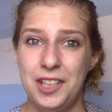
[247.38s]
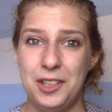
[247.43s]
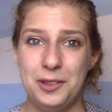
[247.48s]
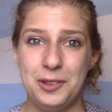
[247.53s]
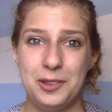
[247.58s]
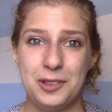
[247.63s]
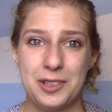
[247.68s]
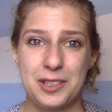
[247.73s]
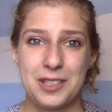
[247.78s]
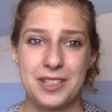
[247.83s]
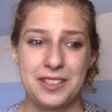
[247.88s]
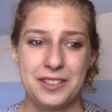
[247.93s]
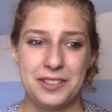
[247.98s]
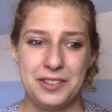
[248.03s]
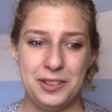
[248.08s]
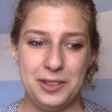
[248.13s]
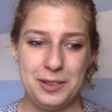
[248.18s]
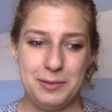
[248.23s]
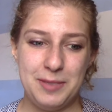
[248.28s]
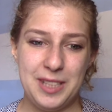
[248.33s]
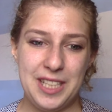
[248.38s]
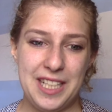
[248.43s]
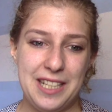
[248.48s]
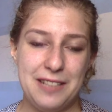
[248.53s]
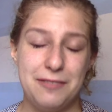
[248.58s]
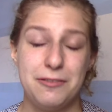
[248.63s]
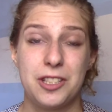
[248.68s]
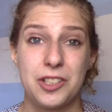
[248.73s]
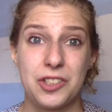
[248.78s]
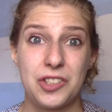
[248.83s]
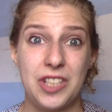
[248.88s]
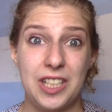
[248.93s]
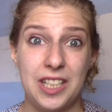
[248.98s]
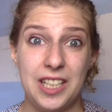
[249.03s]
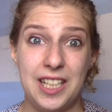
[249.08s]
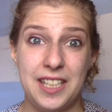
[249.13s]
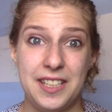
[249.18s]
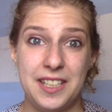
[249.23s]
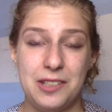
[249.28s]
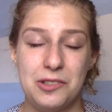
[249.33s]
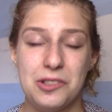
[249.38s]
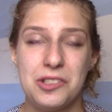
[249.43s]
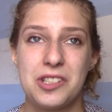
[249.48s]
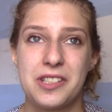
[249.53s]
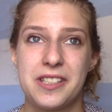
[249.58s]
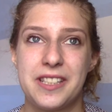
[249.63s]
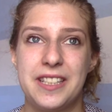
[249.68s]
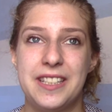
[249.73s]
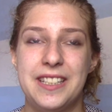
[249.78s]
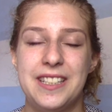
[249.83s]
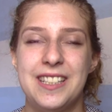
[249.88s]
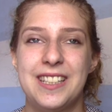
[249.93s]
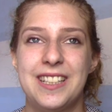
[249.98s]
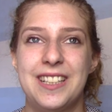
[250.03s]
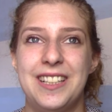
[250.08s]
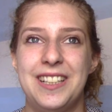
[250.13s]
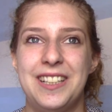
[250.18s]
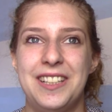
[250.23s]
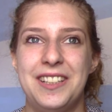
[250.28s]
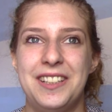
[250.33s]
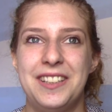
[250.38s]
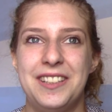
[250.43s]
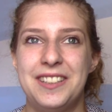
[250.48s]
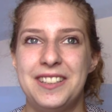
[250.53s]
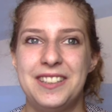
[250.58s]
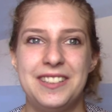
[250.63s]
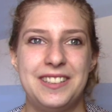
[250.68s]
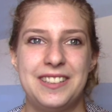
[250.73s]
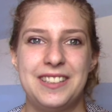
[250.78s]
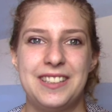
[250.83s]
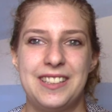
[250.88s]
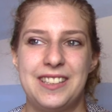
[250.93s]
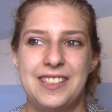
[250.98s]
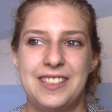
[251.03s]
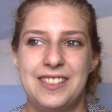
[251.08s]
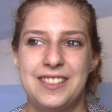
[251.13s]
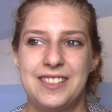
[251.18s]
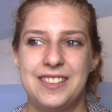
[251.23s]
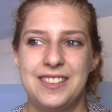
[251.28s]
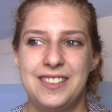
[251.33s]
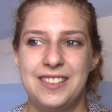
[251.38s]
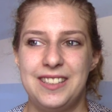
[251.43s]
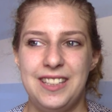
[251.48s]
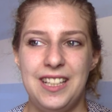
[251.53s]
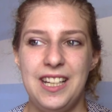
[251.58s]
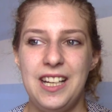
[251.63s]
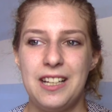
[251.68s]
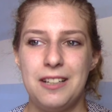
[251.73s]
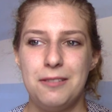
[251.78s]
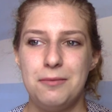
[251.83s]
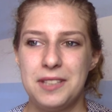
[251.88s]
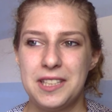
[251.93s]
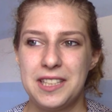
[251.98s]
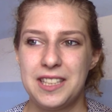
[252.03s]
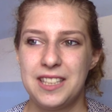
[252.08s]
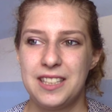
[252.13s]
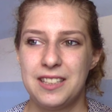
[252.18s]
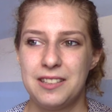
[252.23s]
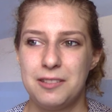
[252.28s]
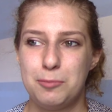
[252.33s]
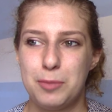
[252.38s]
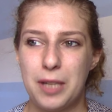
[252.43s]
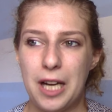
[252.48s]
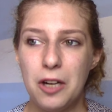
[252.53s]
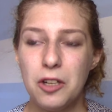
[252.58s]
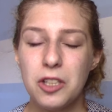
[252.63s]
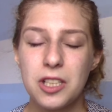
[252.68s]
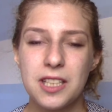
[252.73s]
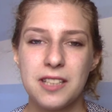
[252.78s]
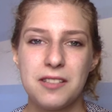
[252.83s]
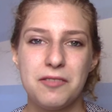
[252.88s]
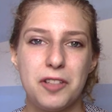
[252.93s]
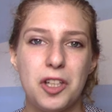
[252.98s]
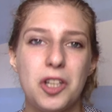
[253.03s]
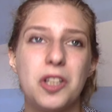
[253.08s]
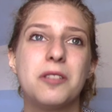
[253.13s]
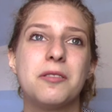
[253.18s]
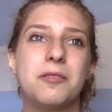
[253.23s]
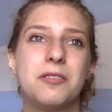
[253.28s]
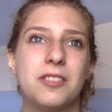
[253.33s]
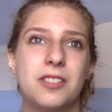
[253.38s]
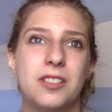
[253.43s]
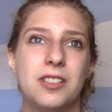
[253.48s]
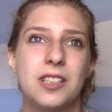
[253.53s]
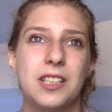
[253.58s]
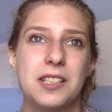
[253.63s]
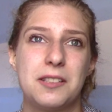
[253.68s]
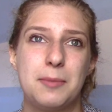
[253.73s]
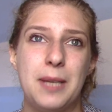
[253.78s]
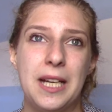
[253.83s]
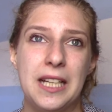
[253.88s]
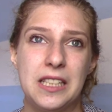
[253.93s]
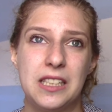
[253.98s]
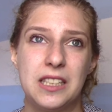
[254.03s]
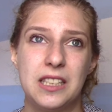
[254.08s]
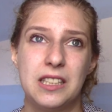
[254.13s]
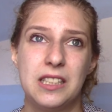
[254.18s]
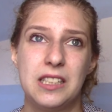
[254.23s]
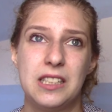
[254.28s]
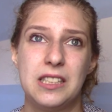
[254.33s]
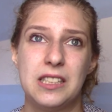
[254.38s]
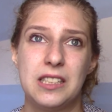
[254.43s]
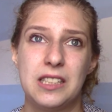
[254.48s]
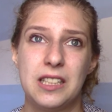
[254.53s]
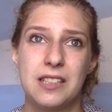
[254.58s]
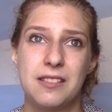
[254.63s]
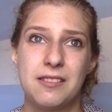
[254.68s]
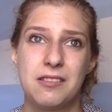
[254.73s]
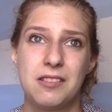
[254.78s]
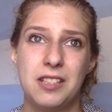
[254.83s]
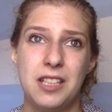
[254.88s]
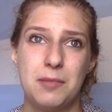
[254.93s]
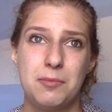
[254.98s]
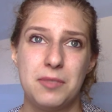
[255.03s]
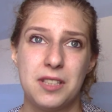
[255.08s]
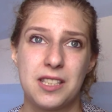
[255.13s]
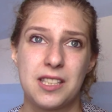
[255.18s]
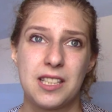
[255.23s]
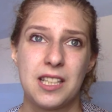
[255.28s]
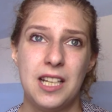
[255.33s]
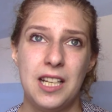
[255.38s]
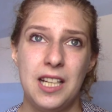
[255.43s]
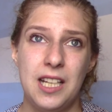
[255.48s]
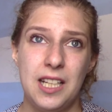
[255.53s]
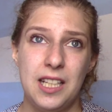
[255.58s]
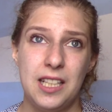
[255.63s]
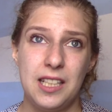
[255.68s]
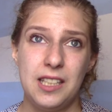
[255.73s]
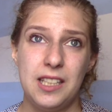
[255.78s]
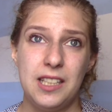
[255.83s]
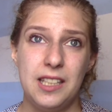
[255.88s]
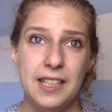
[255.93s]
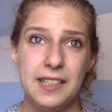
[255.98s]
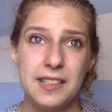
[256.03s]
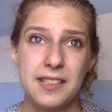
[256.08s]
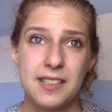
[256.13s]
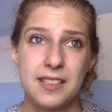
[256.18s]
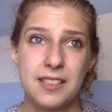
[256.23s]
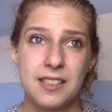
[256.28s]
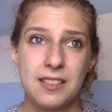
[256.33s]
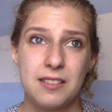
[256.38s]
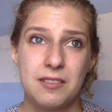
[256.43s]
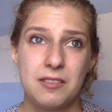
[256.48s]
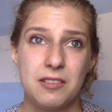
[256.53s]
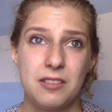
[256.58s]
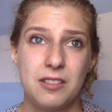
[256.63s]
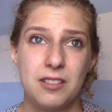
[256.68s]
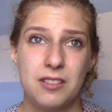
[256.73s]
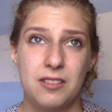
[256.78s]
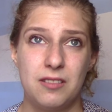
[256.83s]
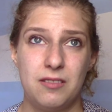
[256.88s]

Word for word: und äh, gönne mir da einfach so eine kleine Auszeit. Und äh, ja, aber ich brauche diese Wochen. Das merke ich richtig. Also ich habe das in den letzten